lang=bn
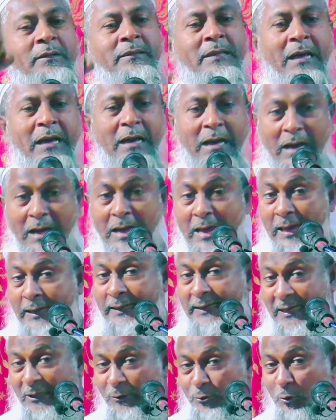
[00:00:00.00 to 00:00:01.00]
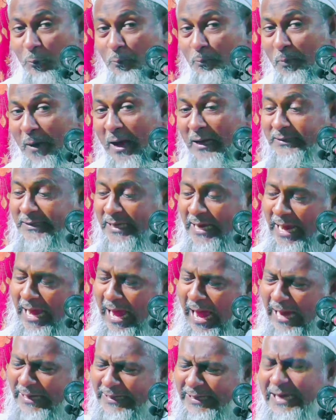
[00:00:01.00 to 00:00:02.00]
না কিন্তু পাশে
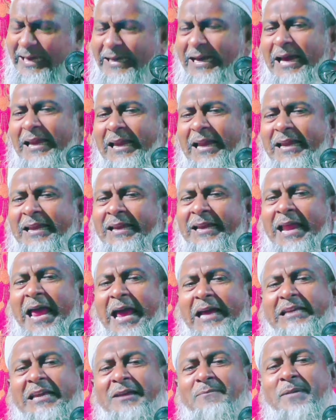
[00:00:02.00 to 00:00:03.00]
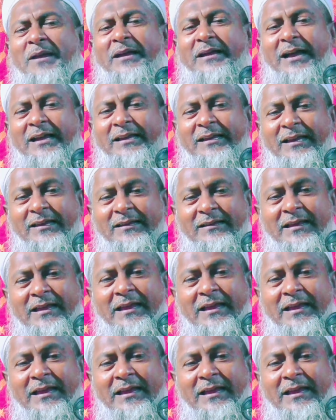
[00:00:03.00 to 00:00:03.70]
একই কালারের একই মেকারের